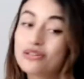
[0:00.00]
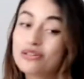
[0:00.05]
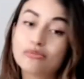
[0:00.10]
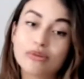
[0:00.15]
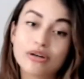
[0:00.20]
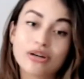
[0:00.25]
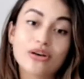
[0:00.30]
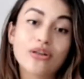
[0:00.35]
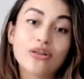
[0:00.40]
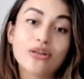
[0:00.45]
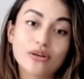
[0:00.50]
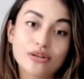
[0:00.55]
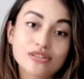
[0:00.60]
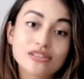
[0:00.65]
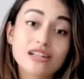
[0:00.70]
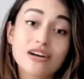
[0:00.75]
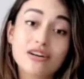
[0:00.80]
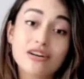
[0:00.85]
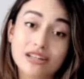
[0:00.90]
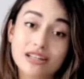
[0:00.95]
el número
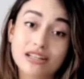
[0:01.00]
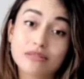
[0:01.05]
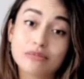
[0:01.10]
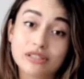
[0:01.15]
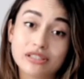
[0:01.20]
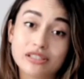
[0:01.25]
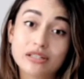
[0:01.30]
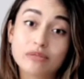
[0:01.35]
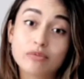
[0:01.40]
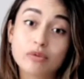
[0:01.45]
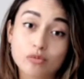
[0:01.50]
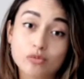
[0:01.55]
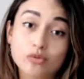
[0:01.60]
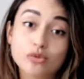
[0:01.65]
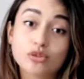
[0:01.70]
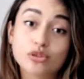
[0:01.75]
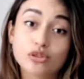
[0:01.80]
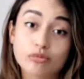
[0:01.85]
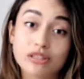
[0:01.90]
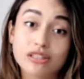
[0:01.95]
2 la verdad me sirvió
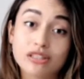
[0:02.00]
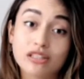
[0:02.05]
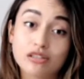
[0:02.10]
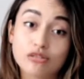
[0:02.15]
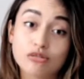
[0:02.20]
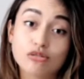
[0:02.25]
mucho mientras